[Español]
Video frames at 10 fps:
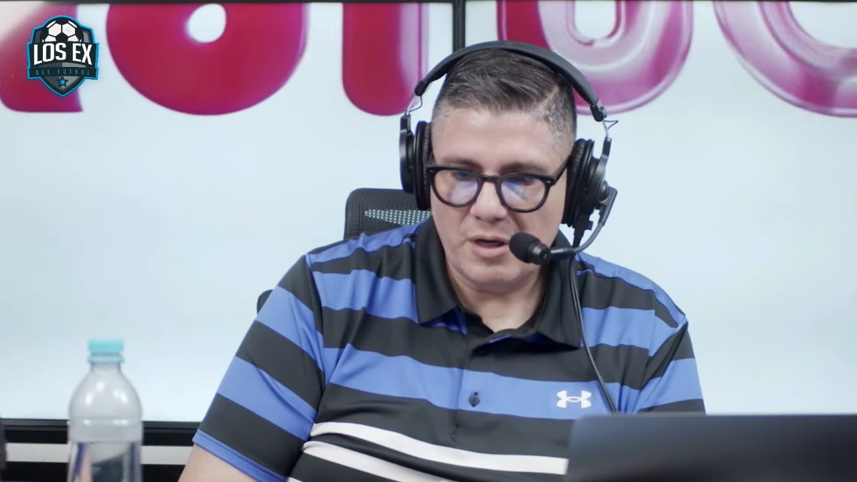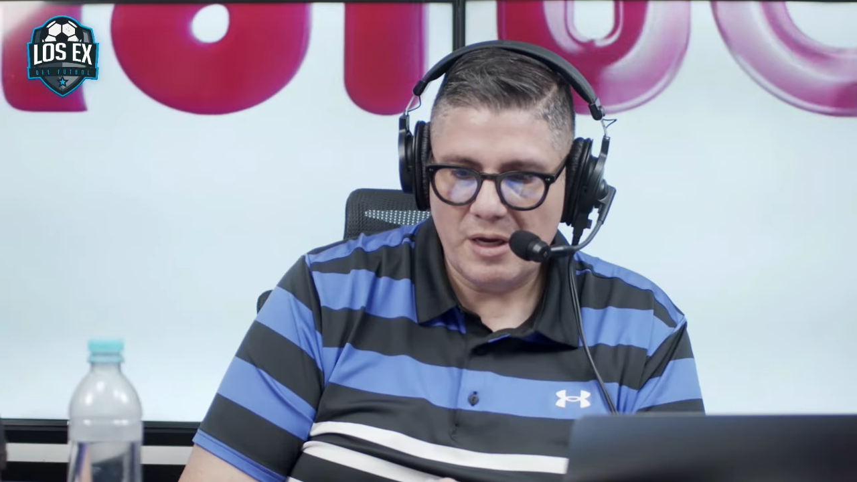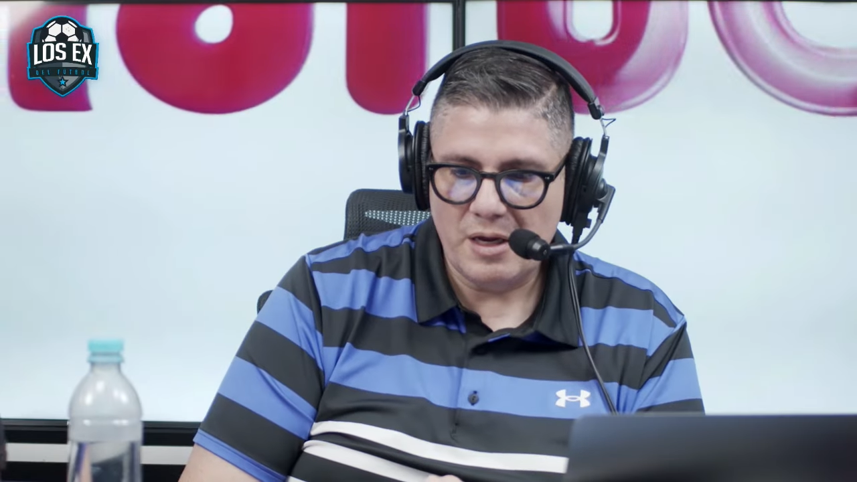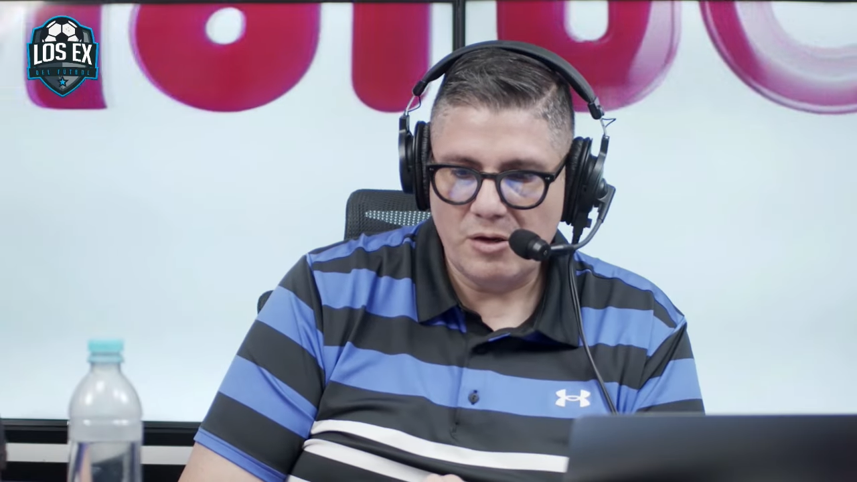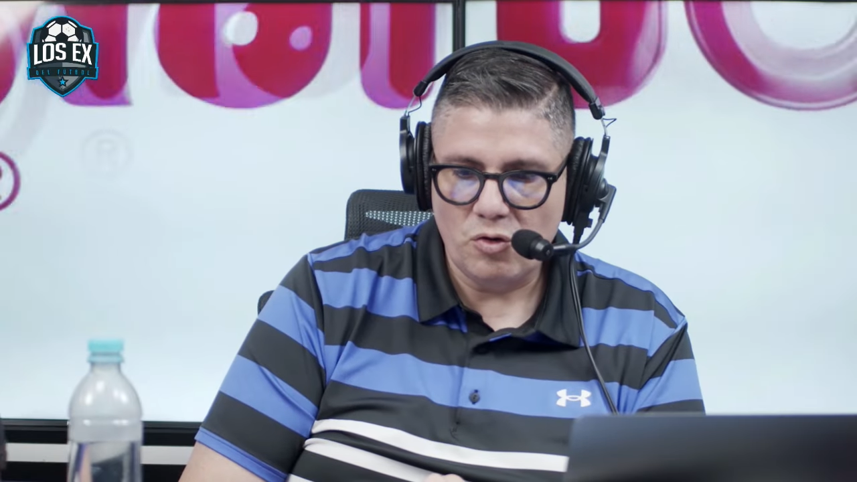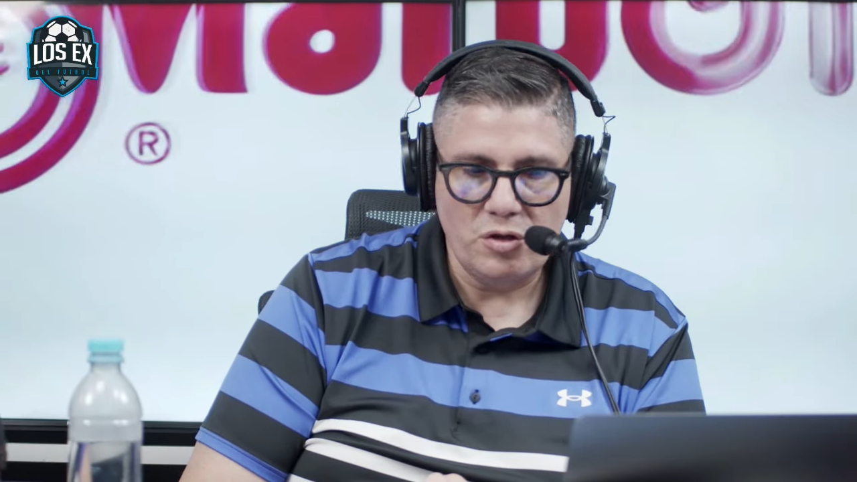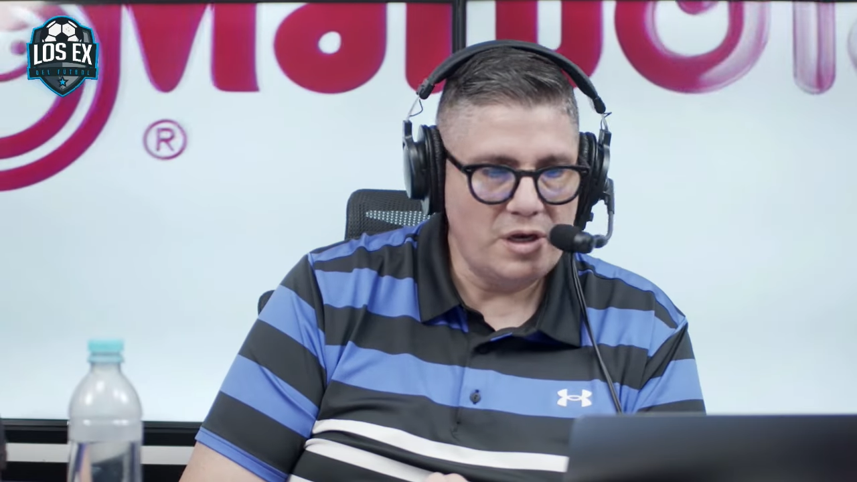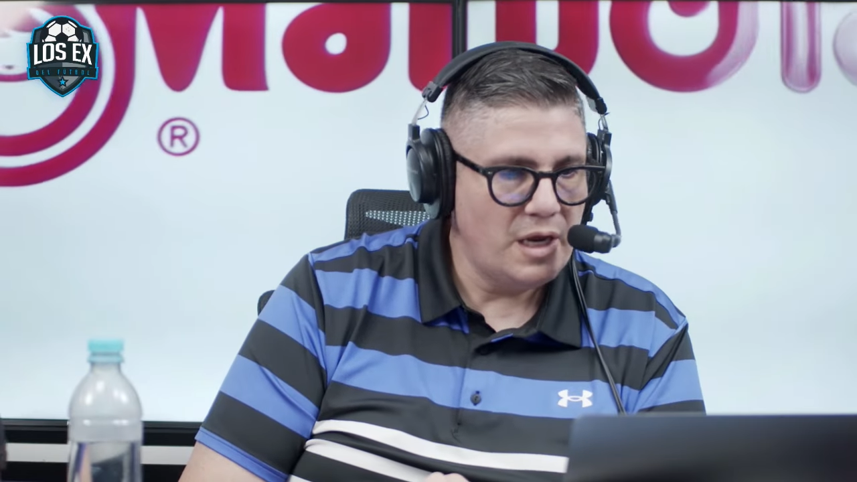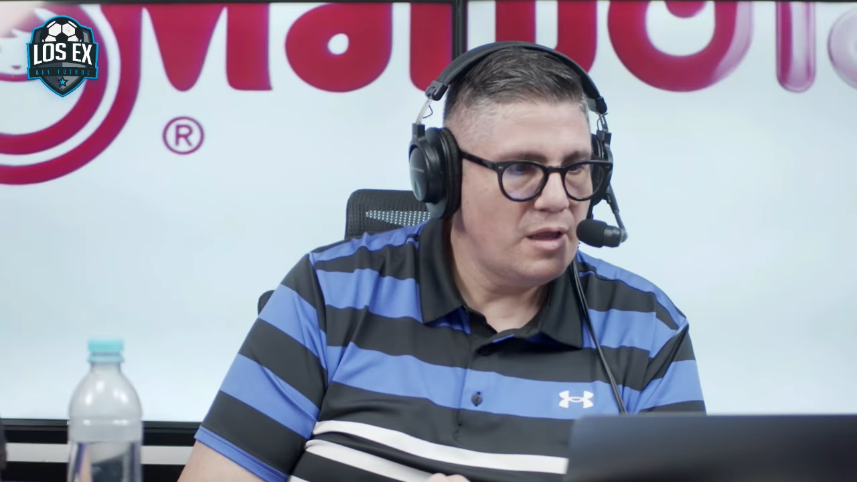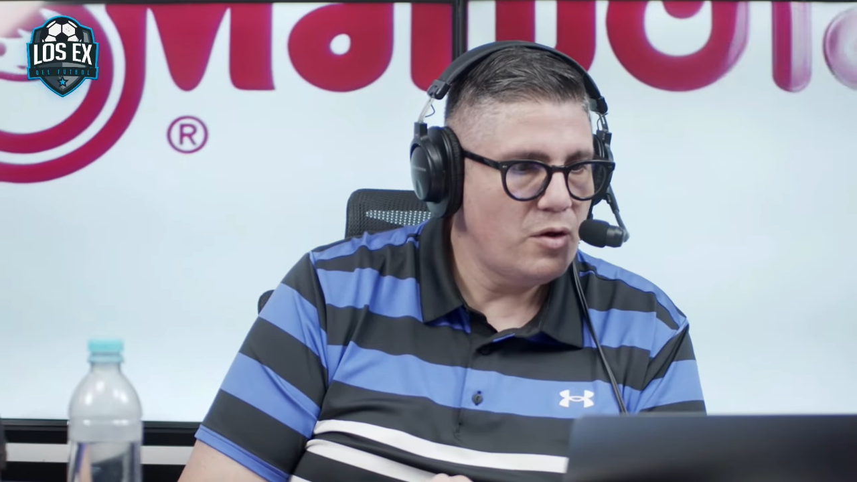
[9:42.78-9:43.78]
eh, yo
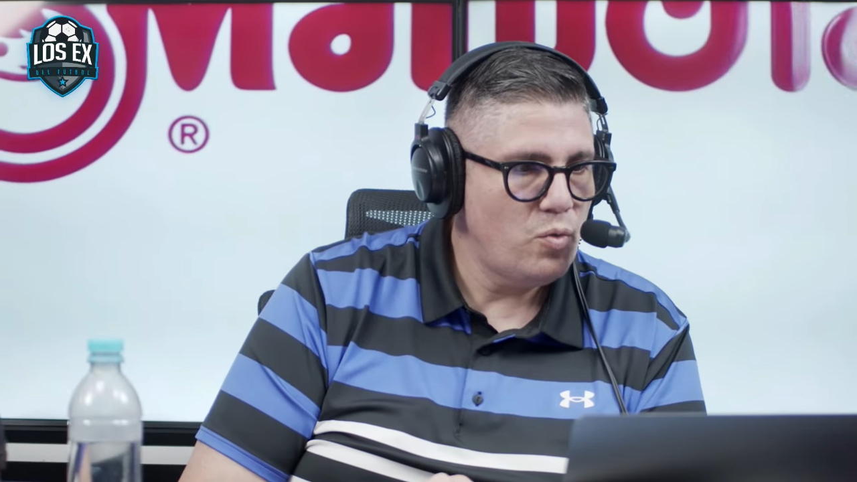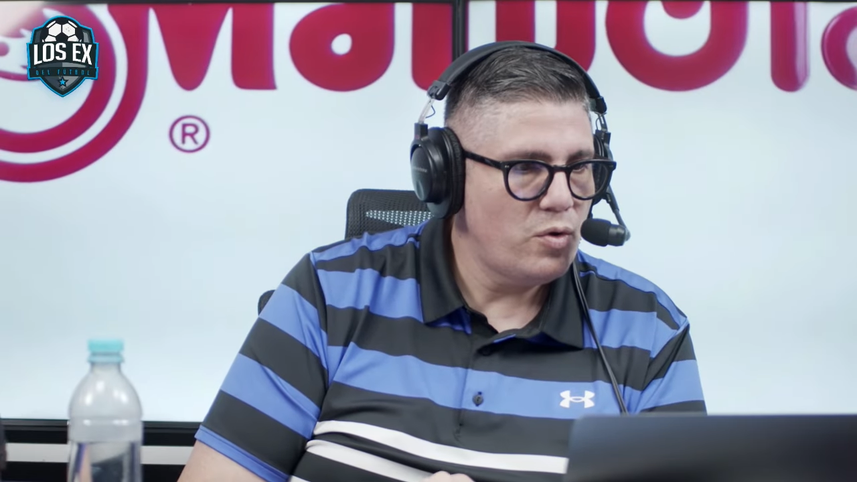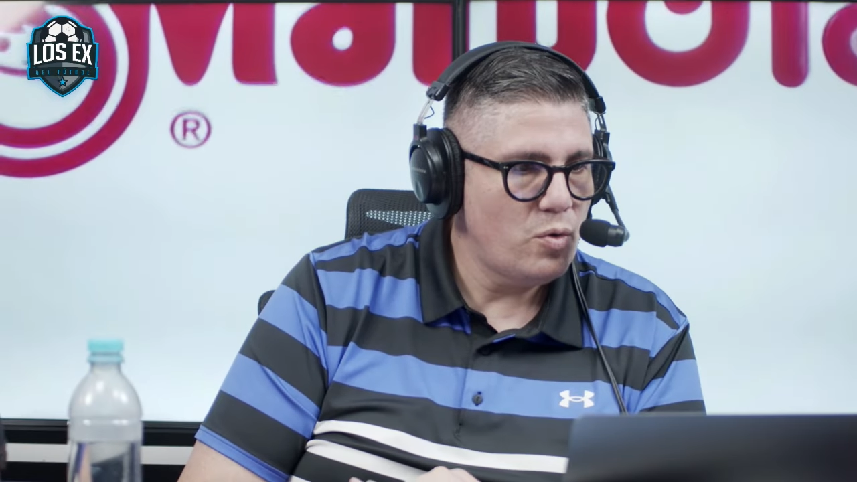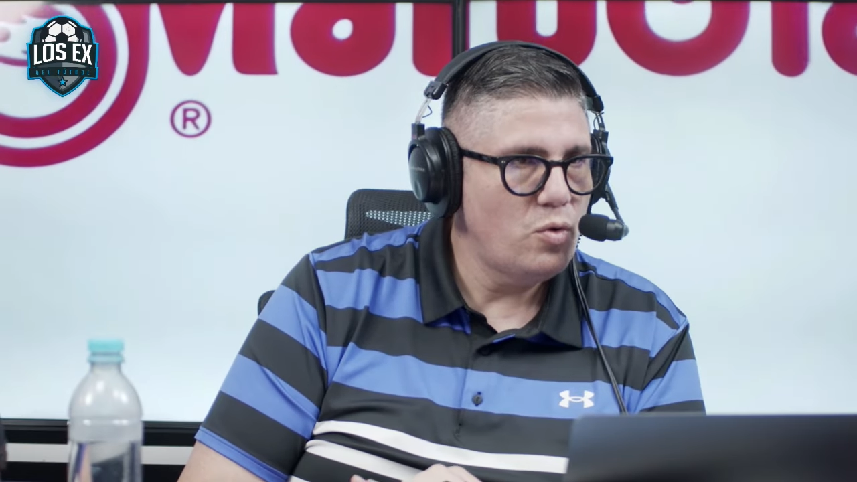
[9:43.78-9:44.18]
tenía el número